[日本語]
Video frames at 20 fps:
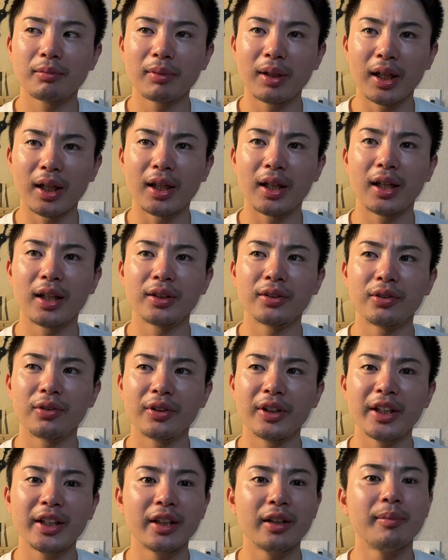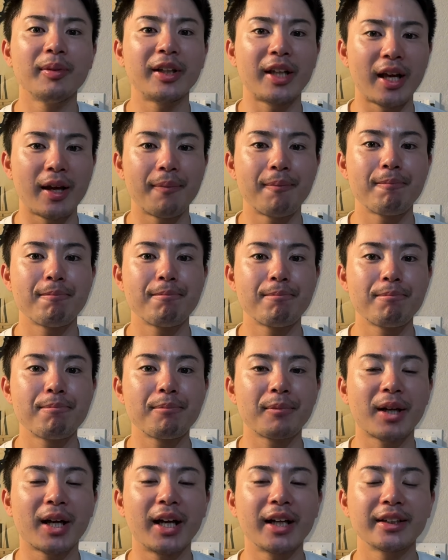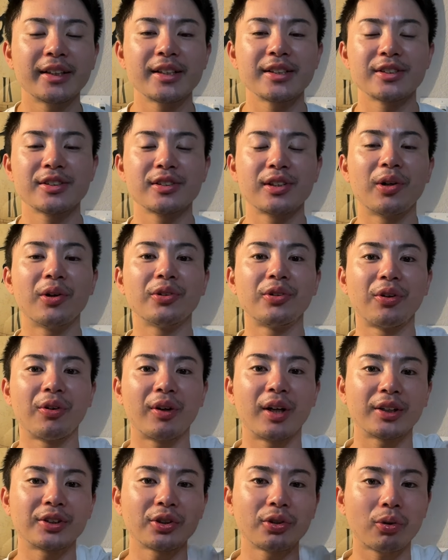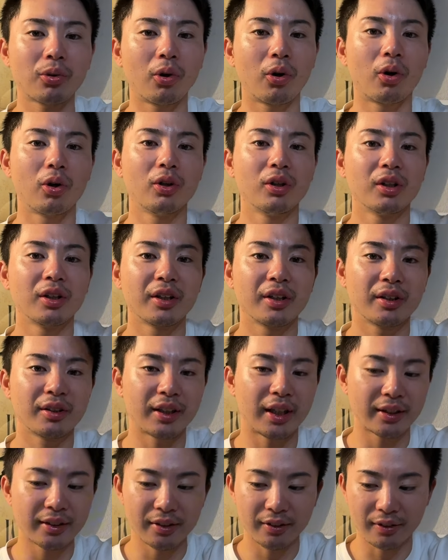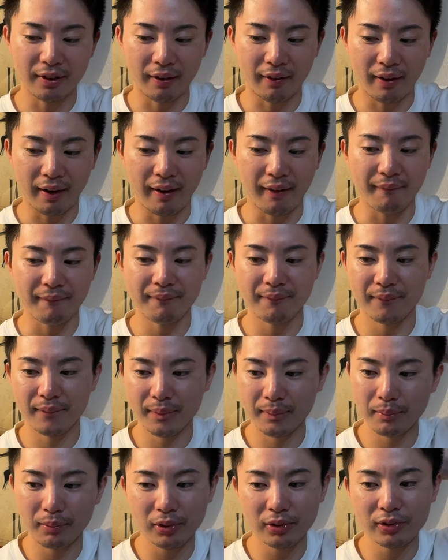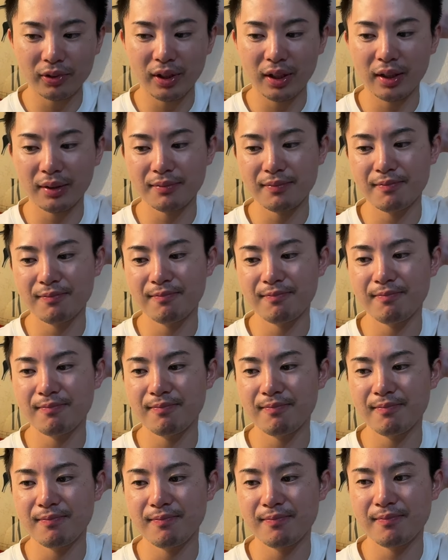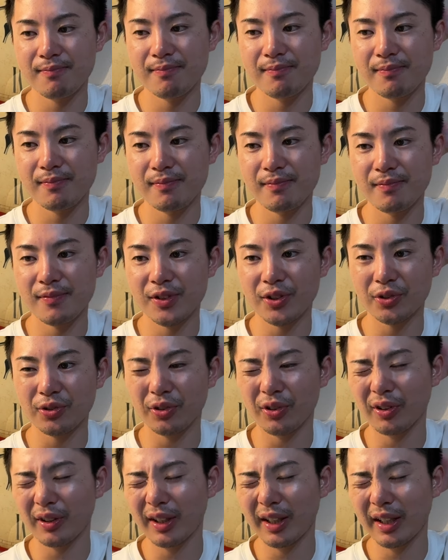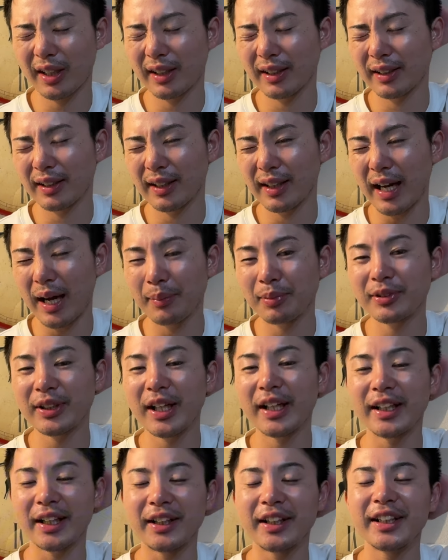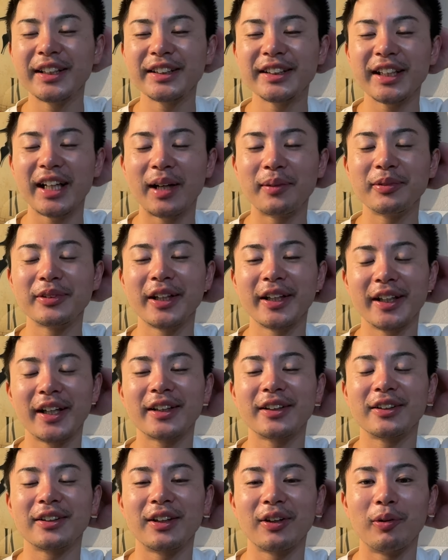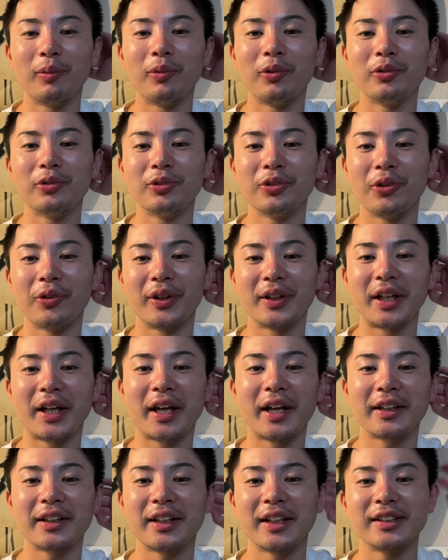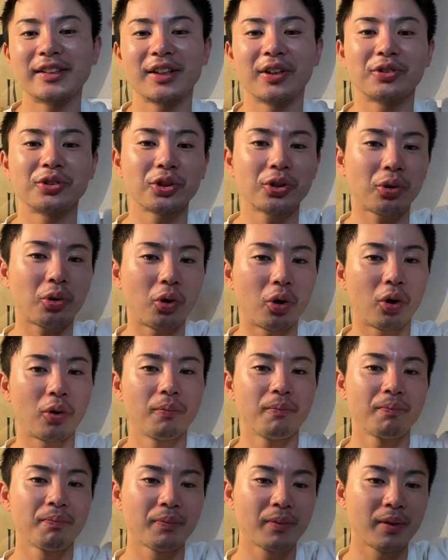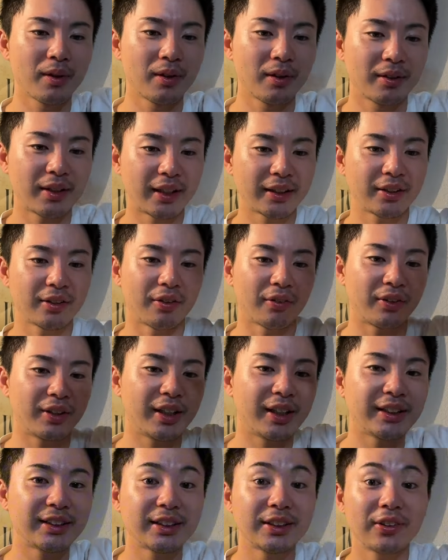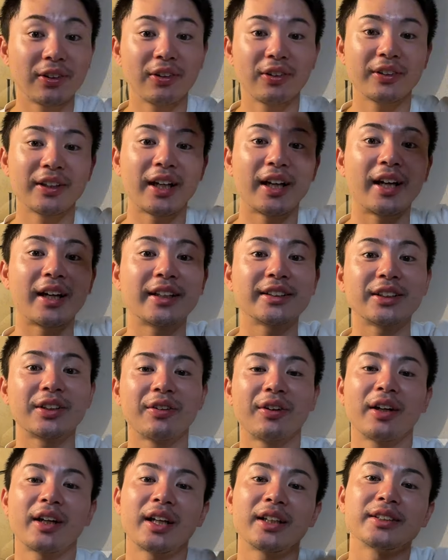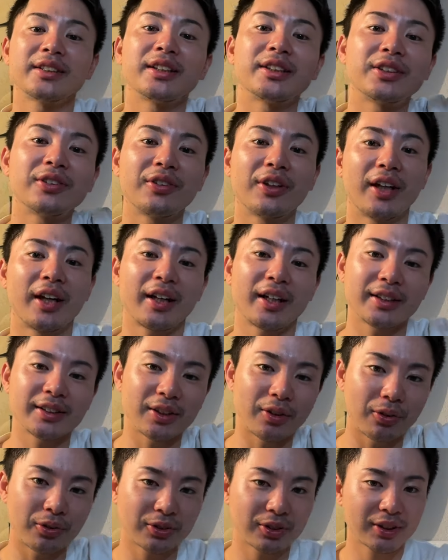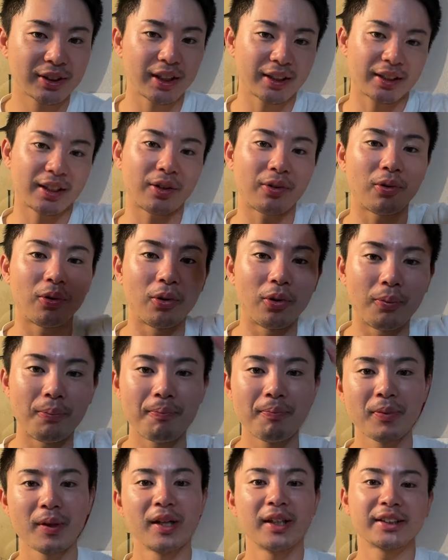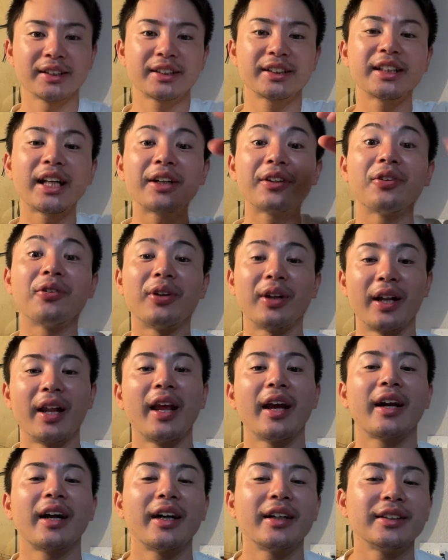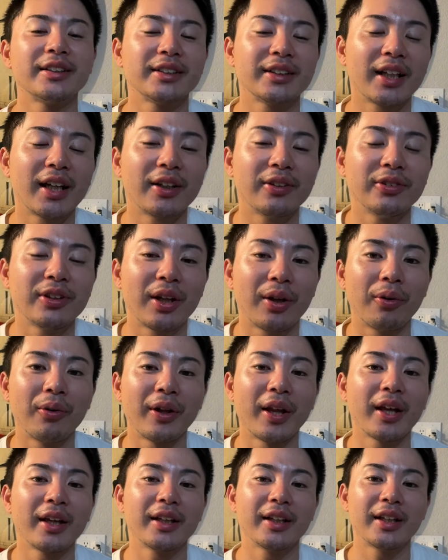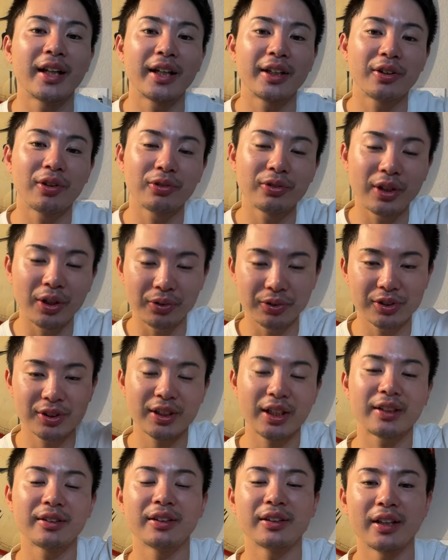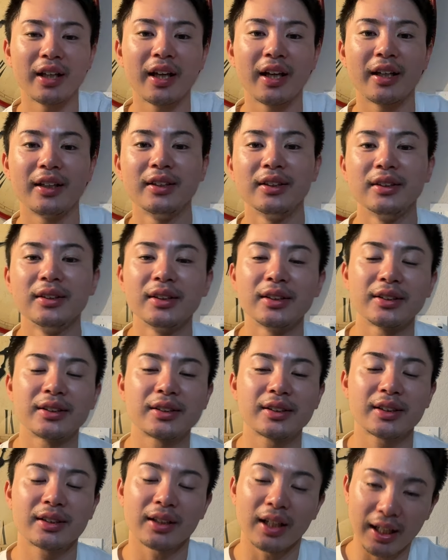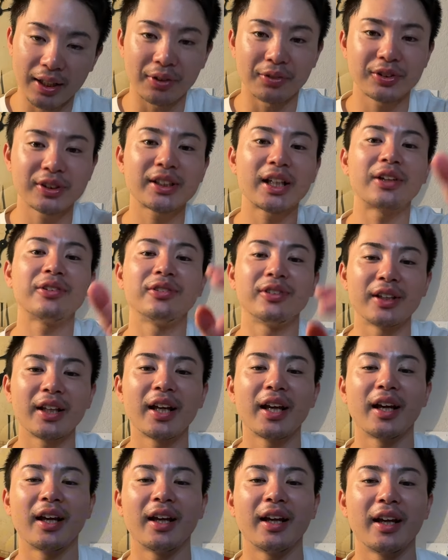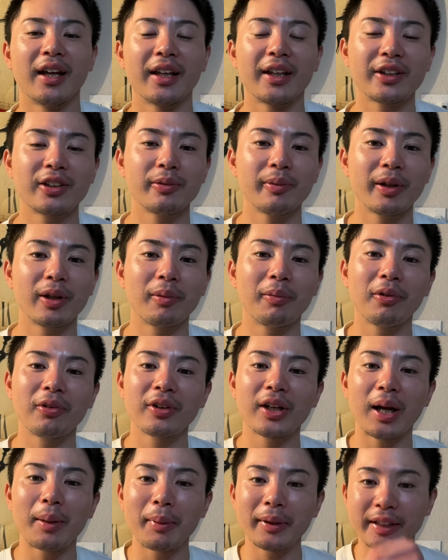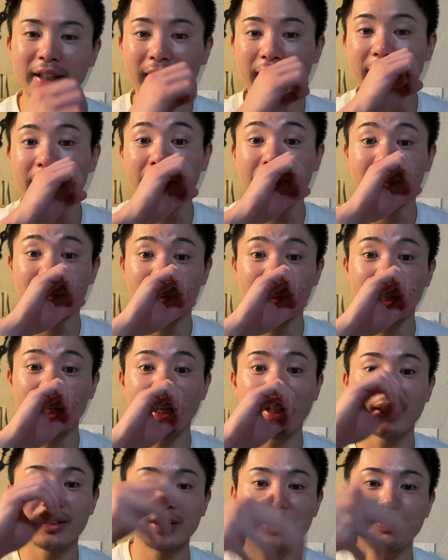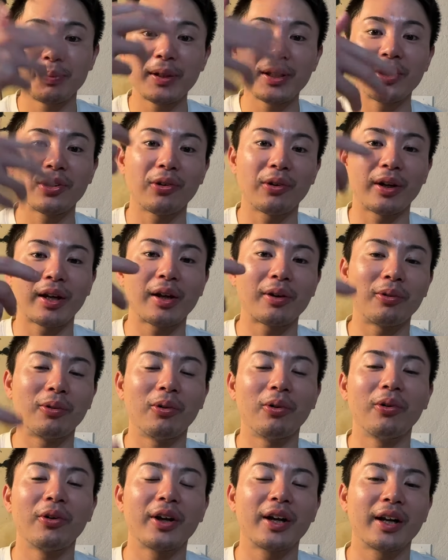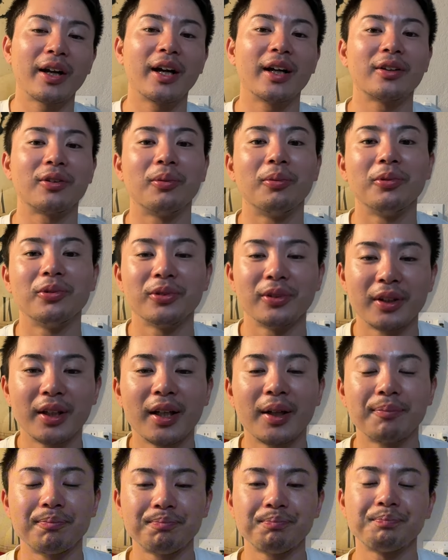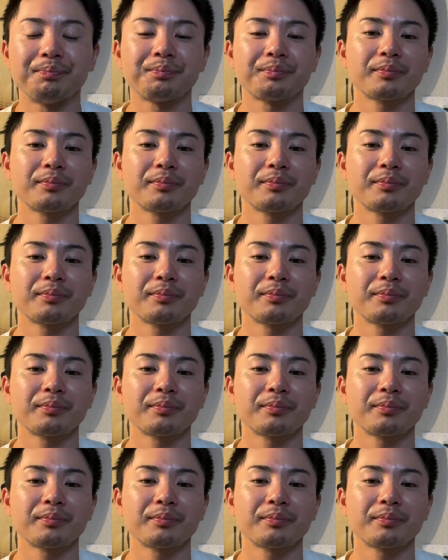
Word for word: まああの、いい意味で、うん、回転数が多いというか、ちょっとこう、なんて言うんだろうね、僕は、うん、ちょっと危ないな、肘が危ないなって思うような投げ方なんですけど、ちょっとこう、なんていうの、肘の柔らかさというか、関節の柔らかさを使って、こう、しなるようなね、感じで腕をね、左の腕を使うんで、あの、使うんで、えー、低めのボールがあんま垂れないというか、スピン量が結構多いかなと思うんで、